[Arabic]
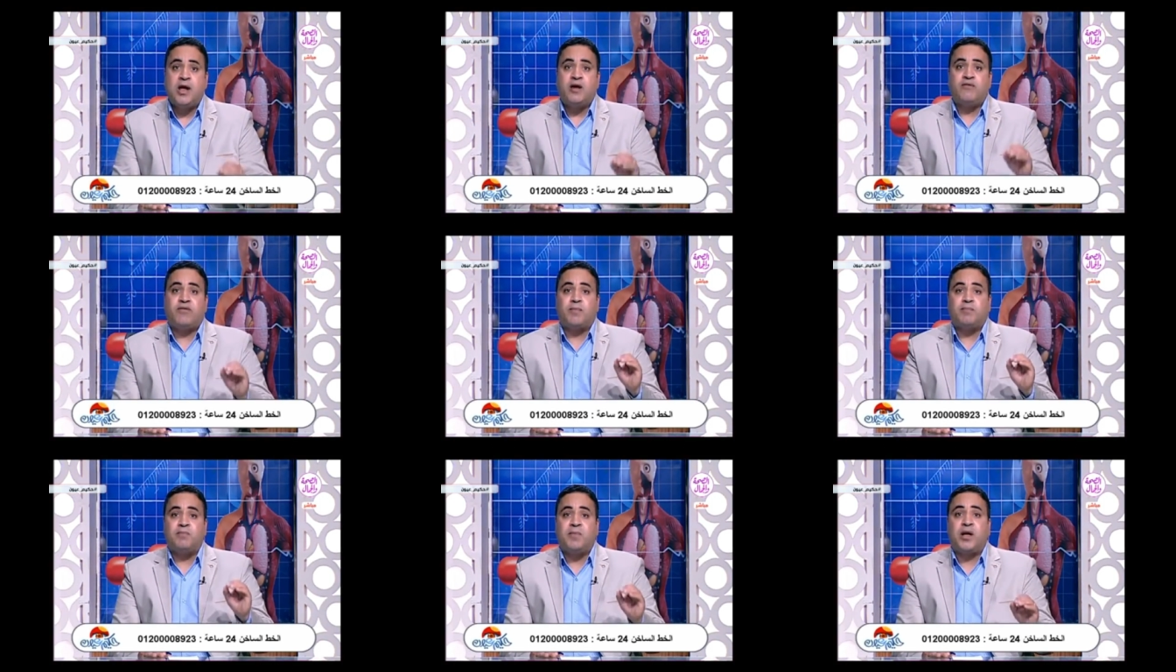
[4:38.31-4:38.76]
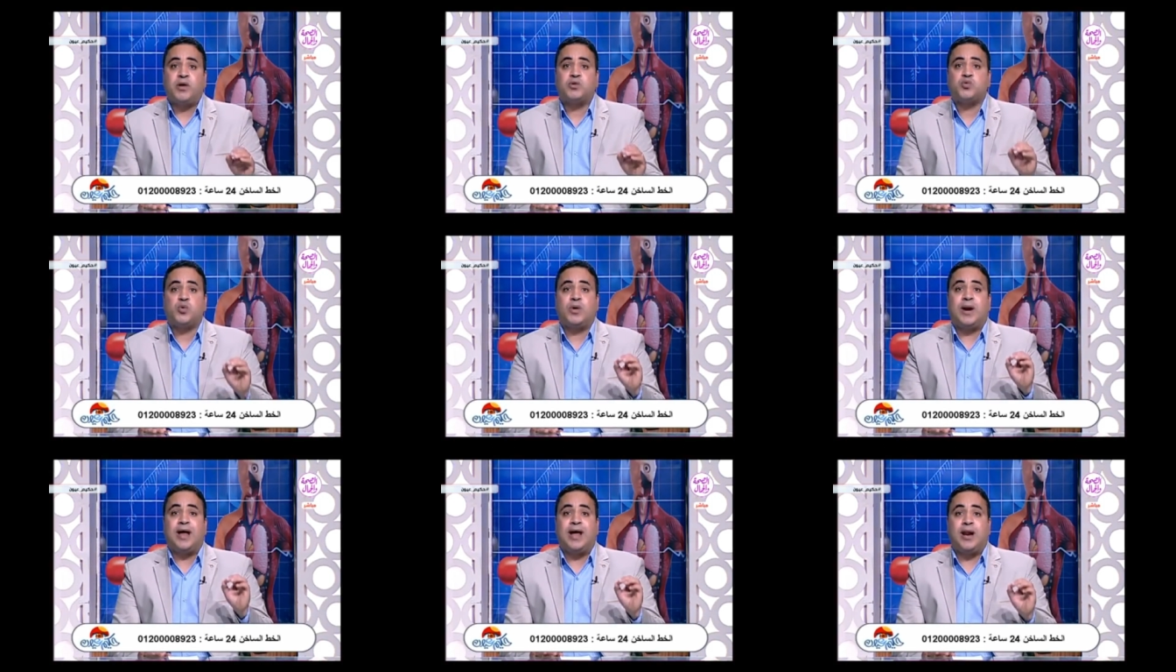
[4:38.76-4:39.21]

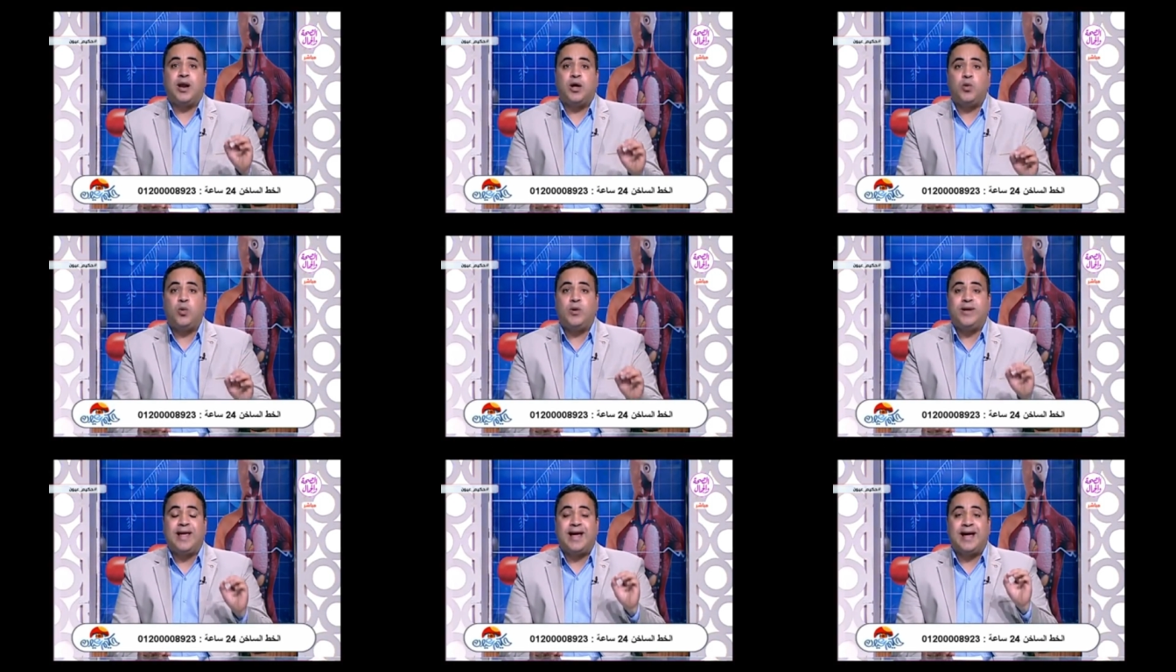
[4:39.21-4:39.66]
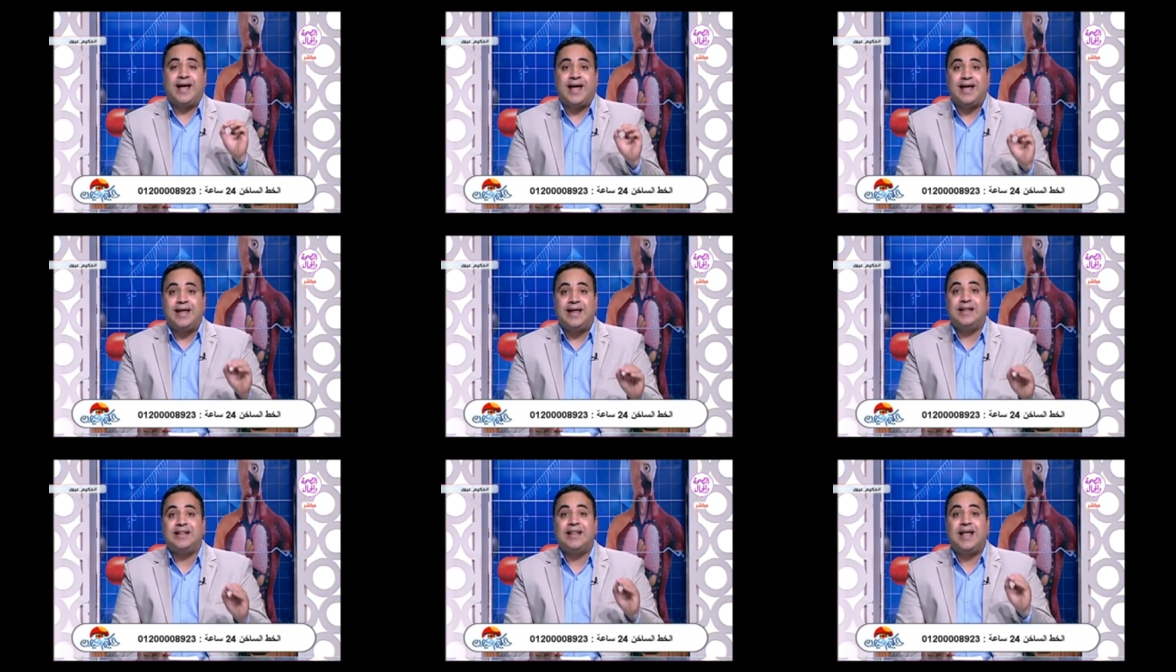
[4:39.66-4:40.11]
فبنحصل على رؤيه
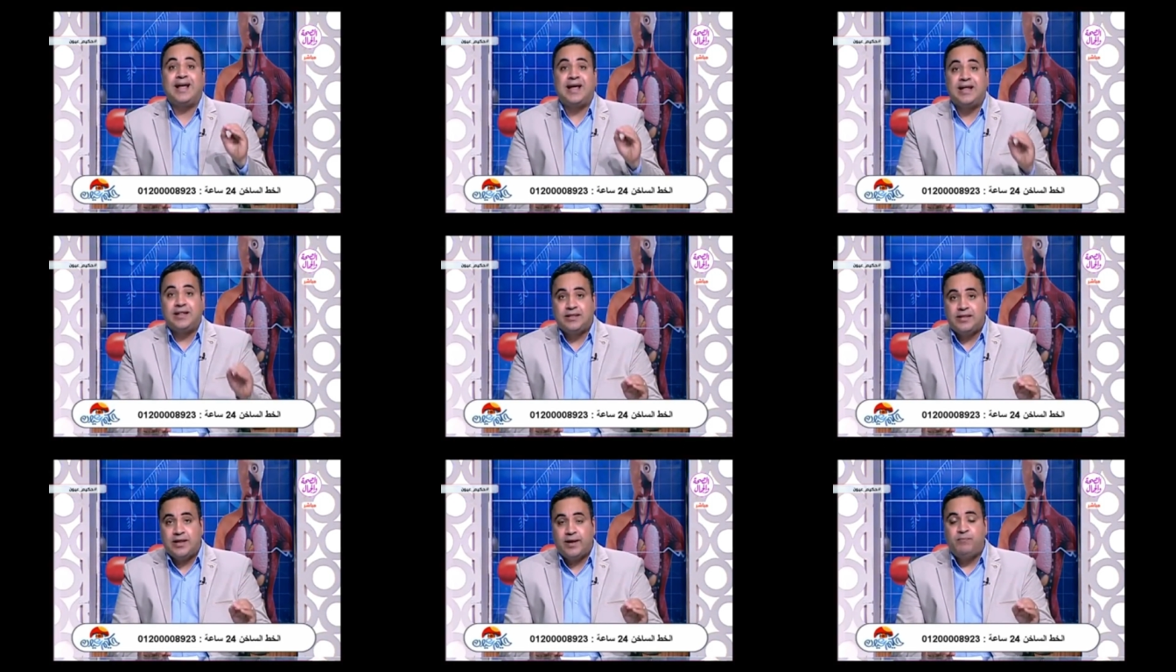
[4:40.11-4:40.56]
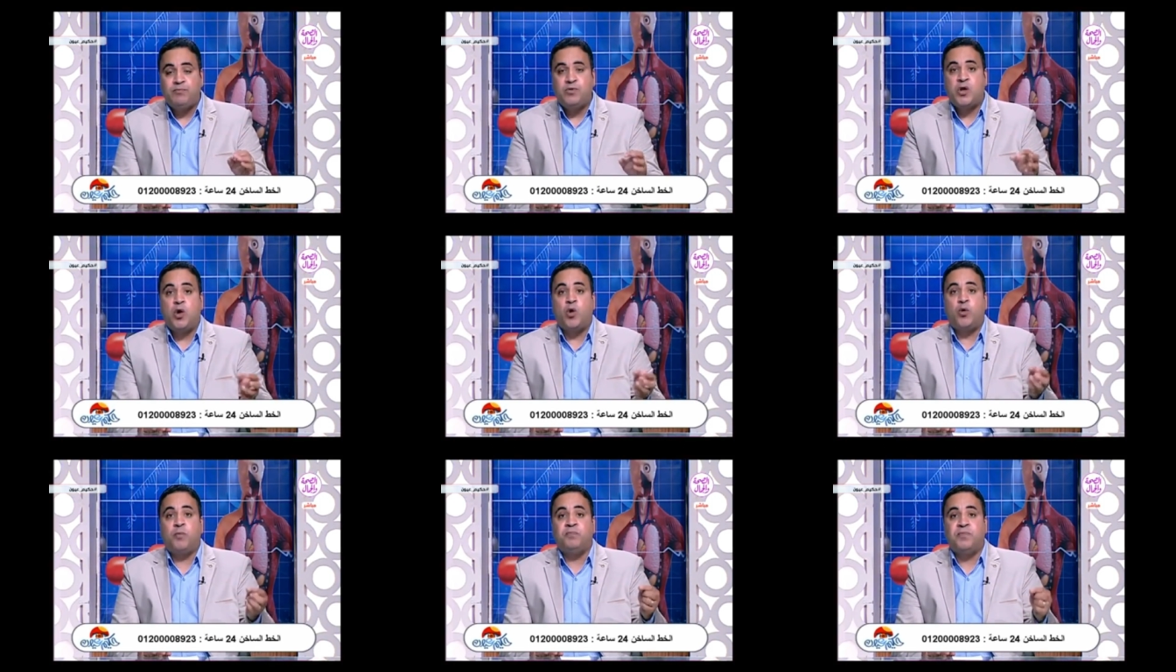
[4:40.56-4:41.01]
جيده جدا
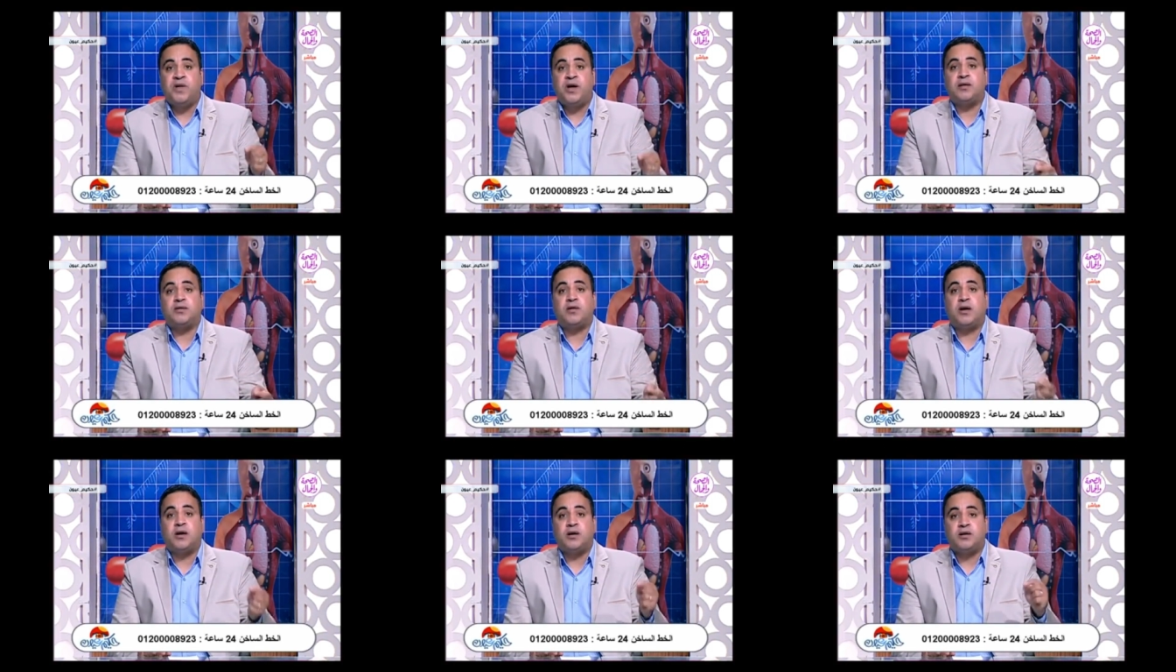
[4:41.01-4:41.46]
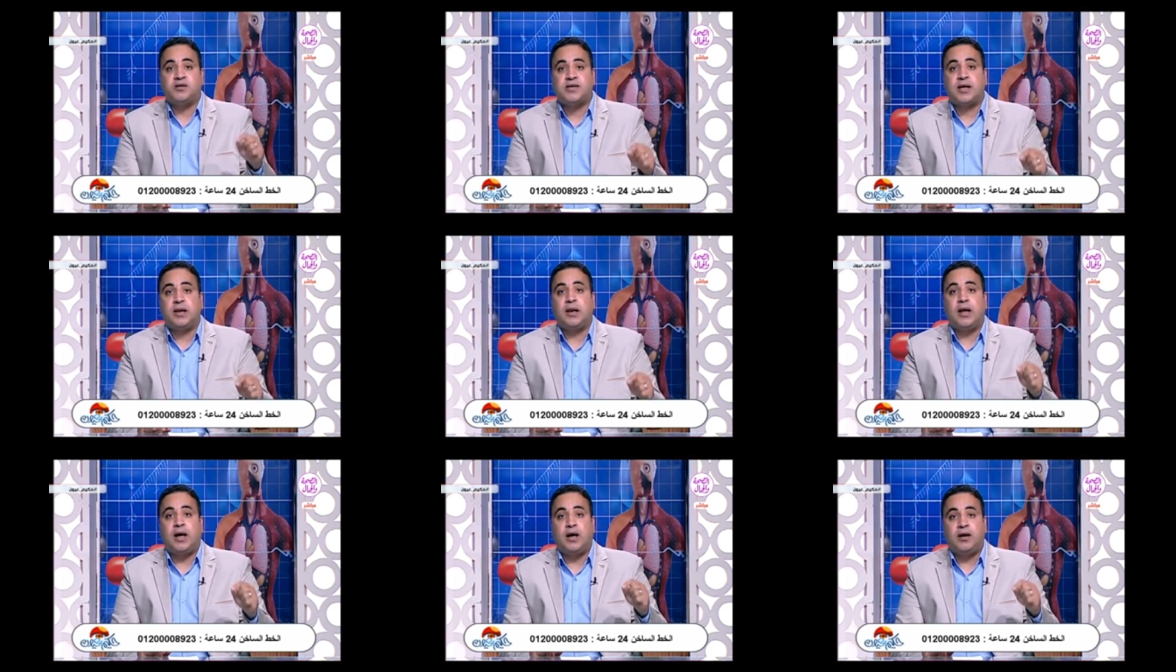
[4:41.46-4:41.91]
وبنقدر
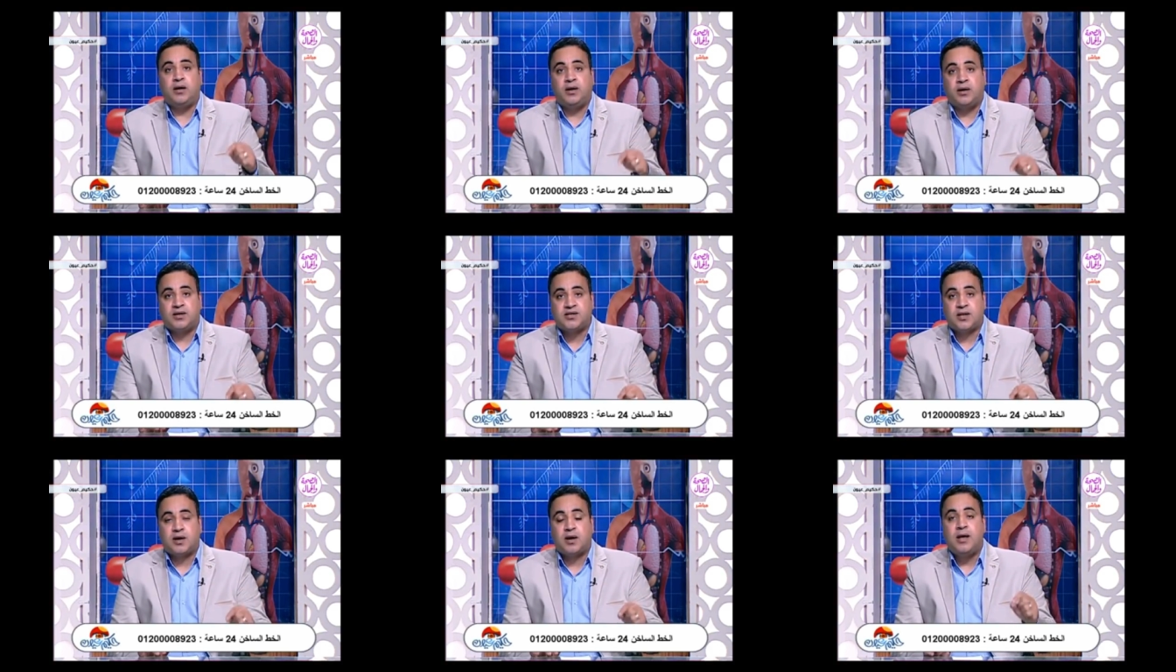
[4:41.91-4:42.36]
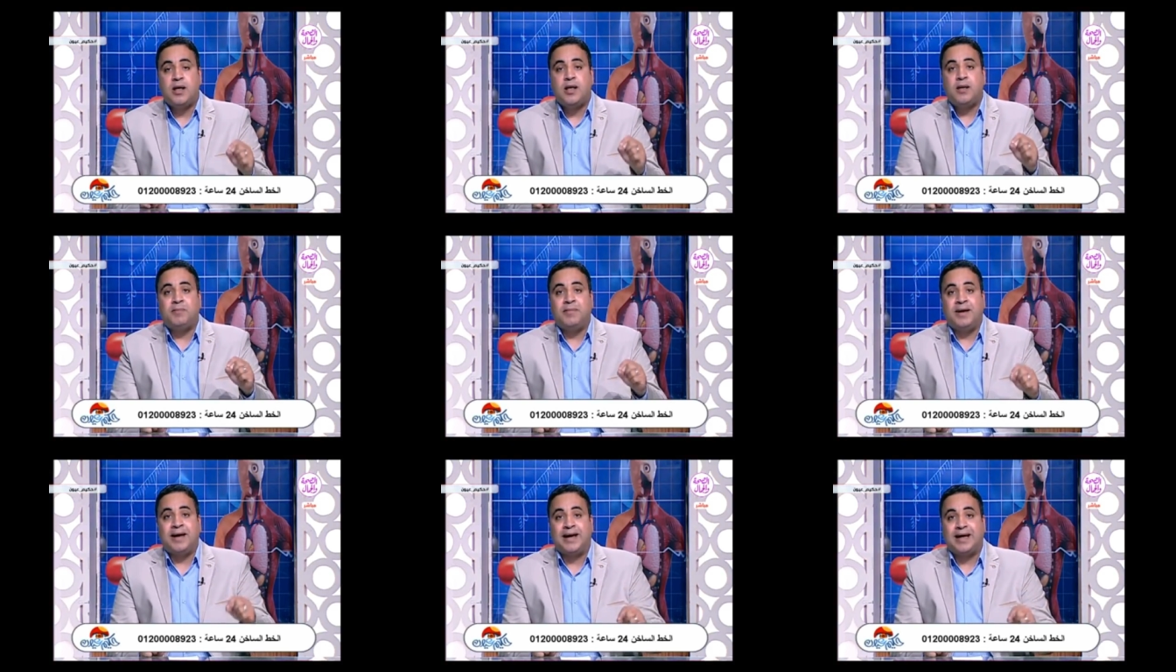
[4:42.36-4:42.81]
نصلح النظر
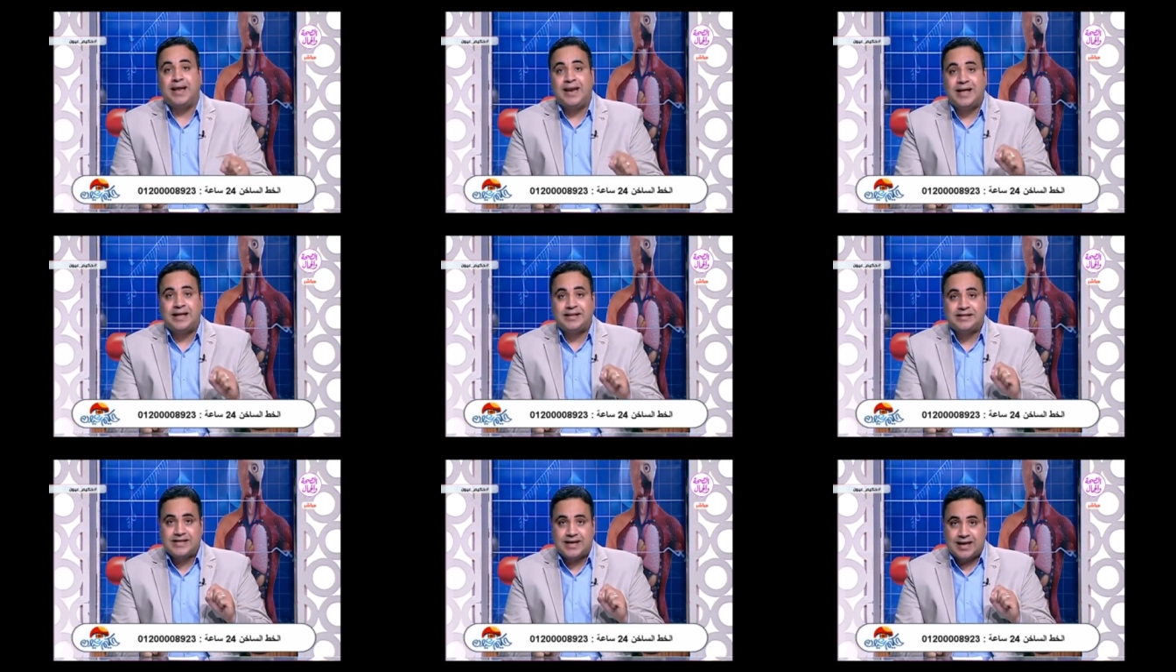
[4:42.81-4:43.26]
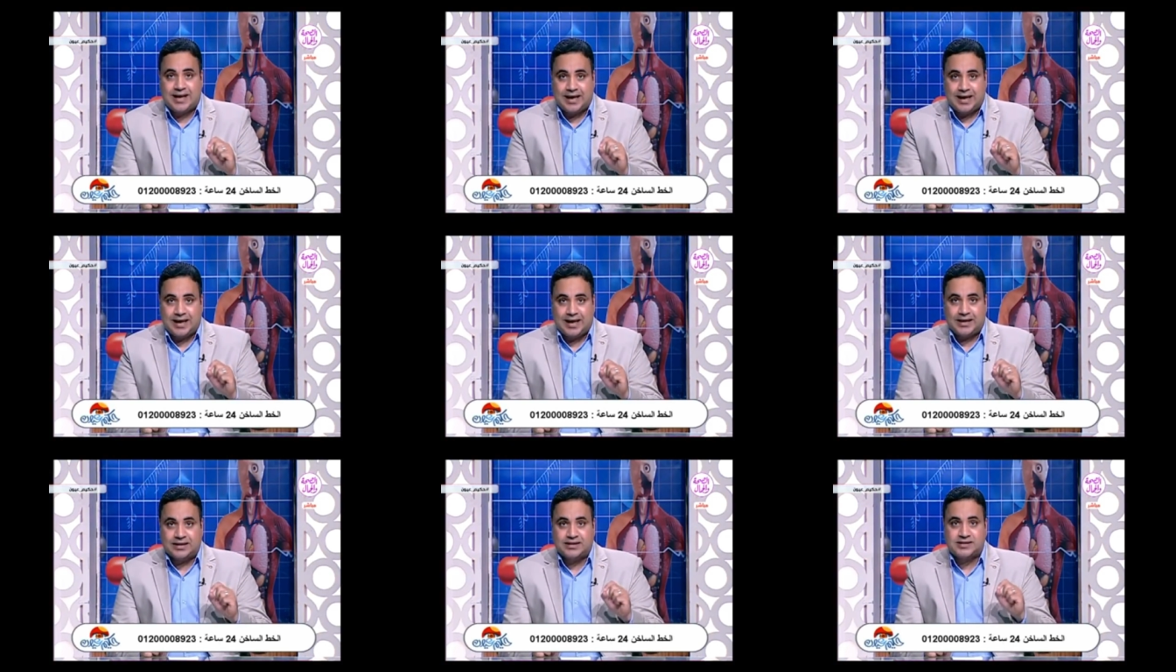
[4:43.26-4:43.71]
من خلال زرع
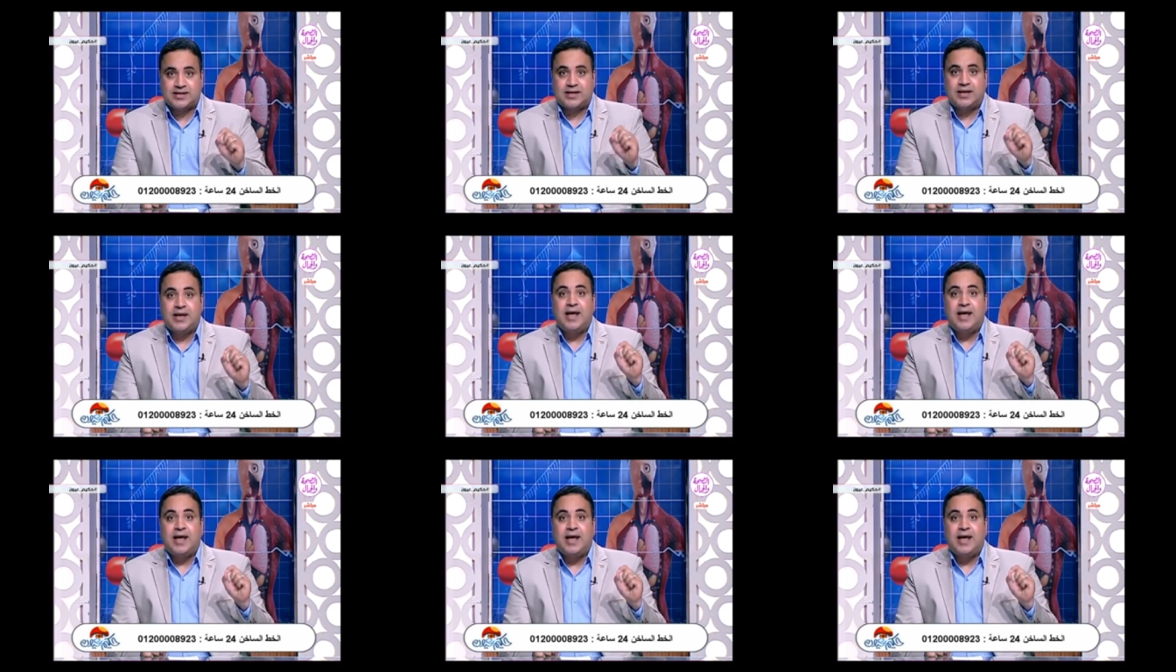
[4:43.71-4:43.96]
العدسه